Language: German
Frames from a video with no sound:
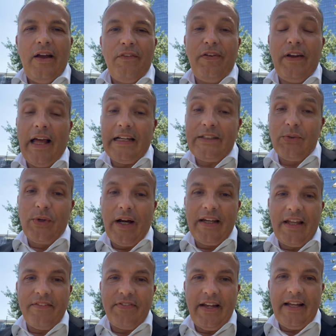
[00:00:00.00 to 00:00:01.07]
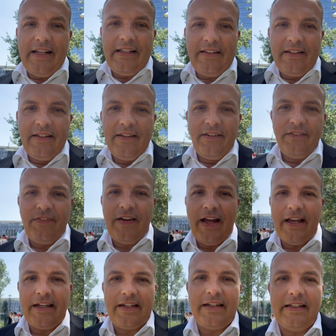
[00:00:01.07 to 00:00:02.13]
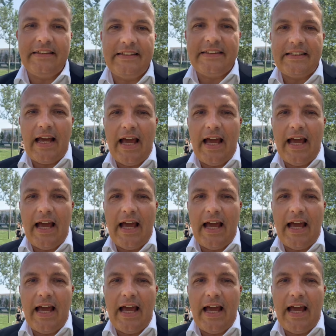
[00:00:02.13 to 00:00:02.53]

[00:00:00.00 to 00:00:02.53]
vielleicht sogar der Welt. Vielleicht ist es